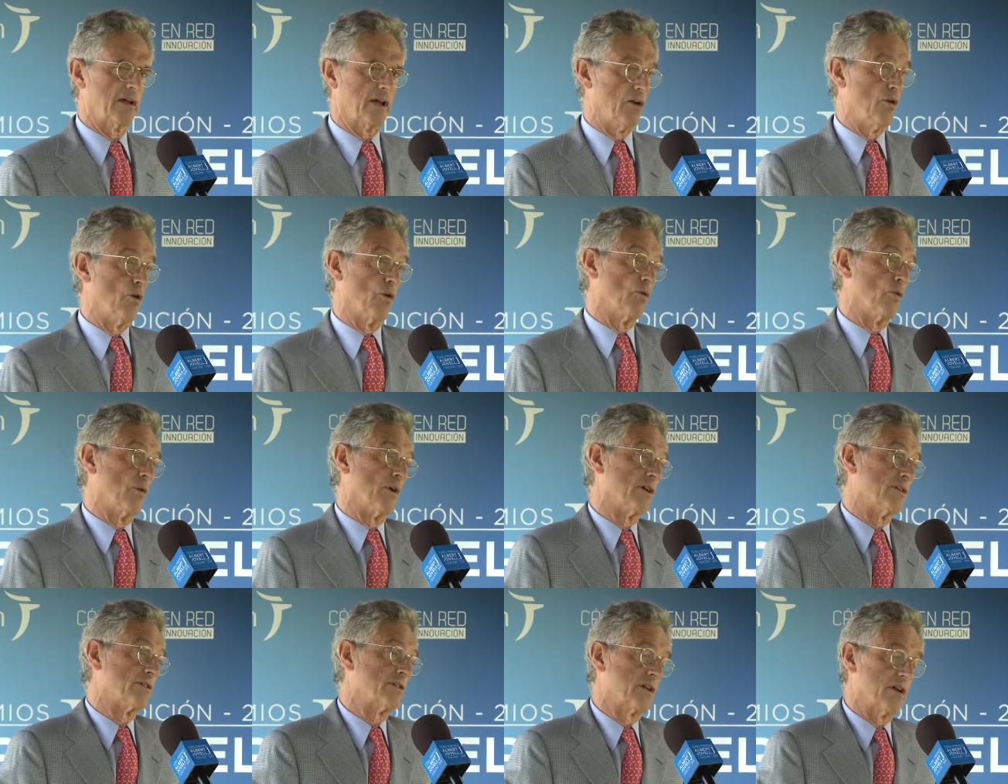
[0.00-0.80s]
no lo
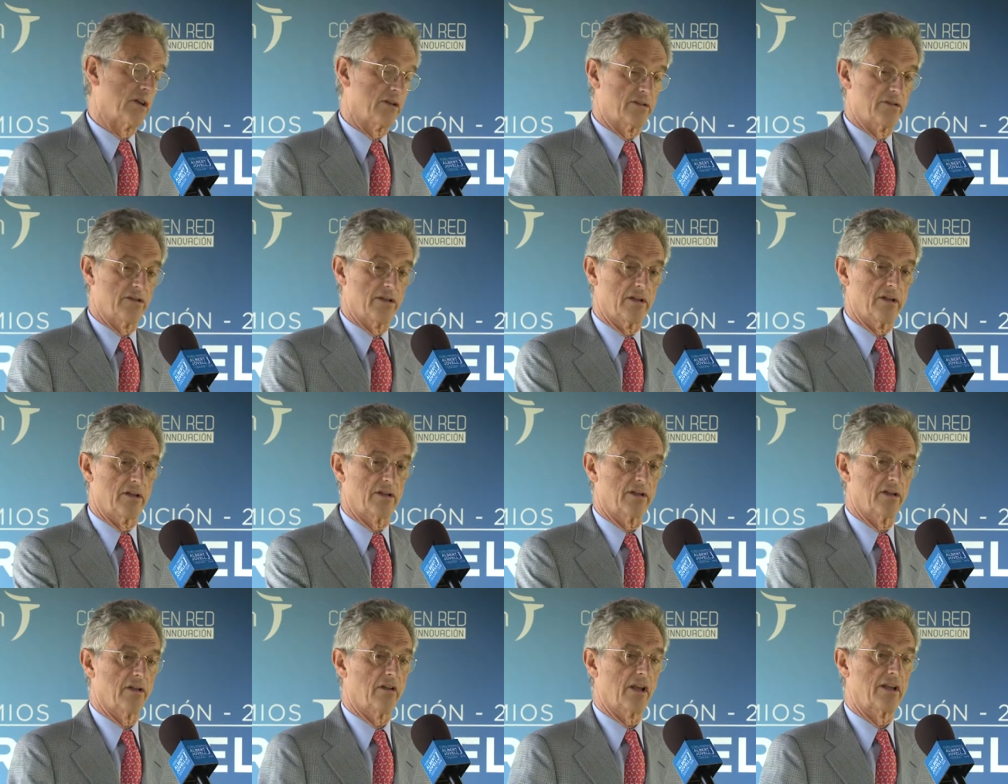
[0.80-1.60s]
es, que es
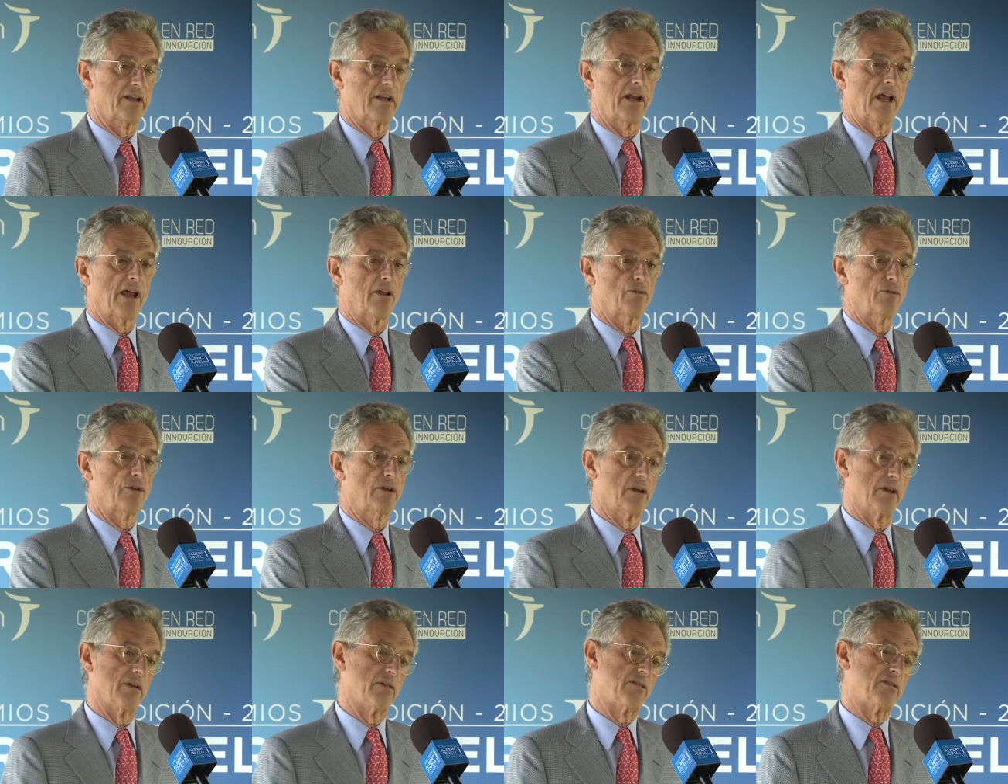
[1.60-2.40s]
eh, retirado y
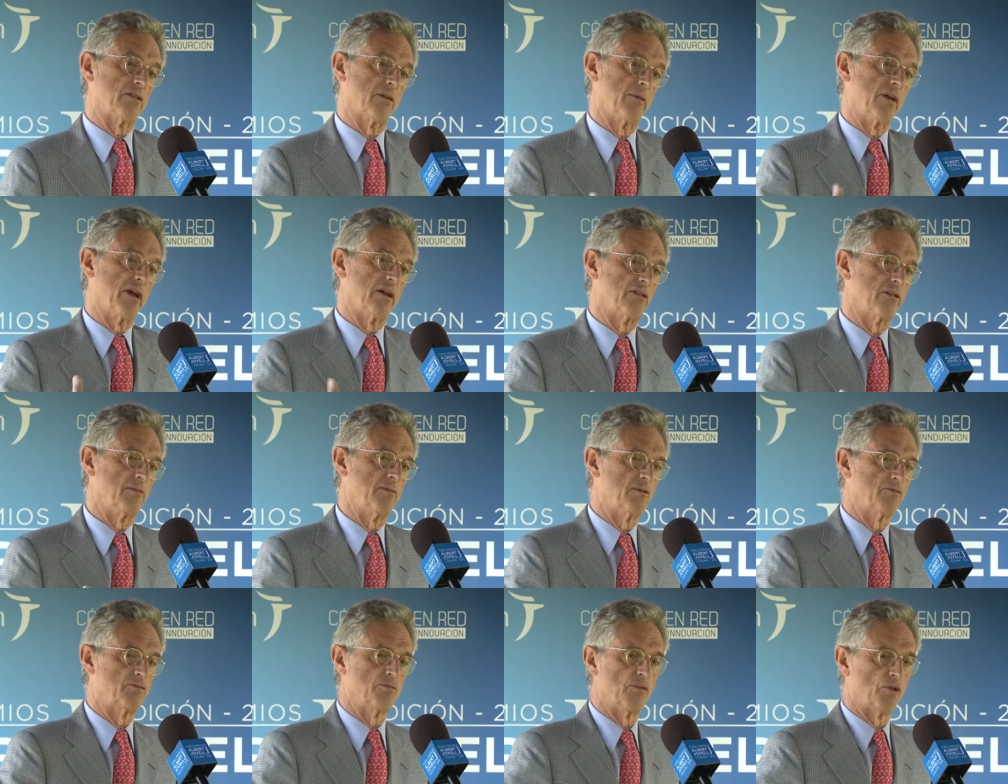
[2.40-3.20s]
que se ve a sí
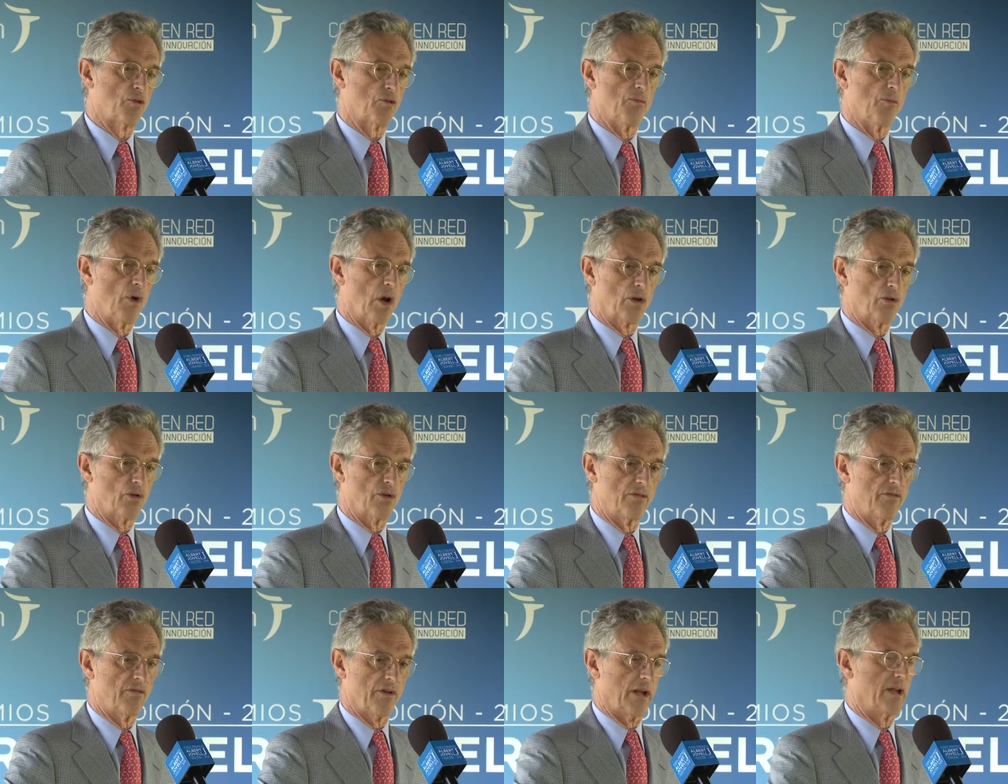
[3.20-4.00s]
mismo como algo
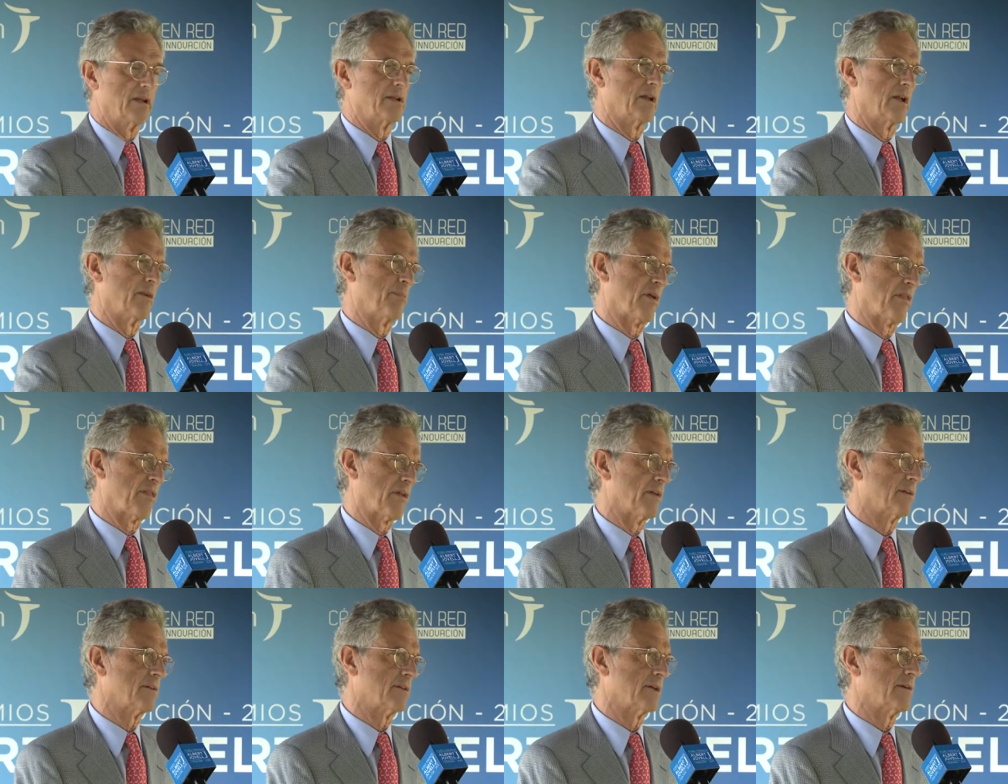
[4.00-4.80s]
diferente al
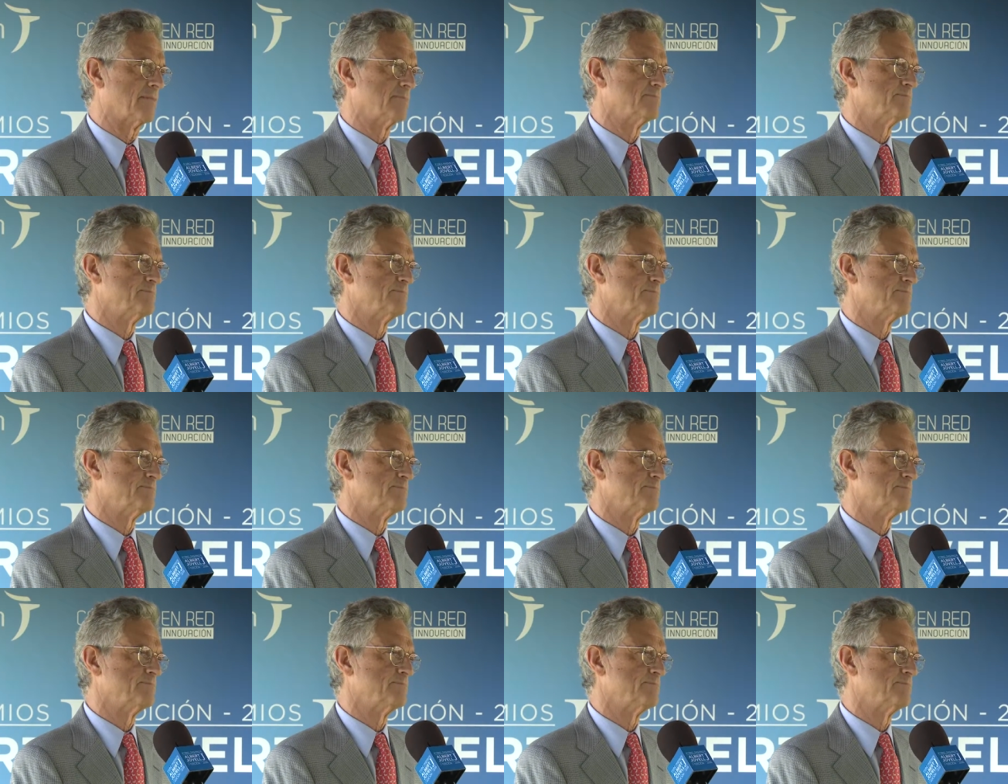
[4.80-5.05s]
paciente.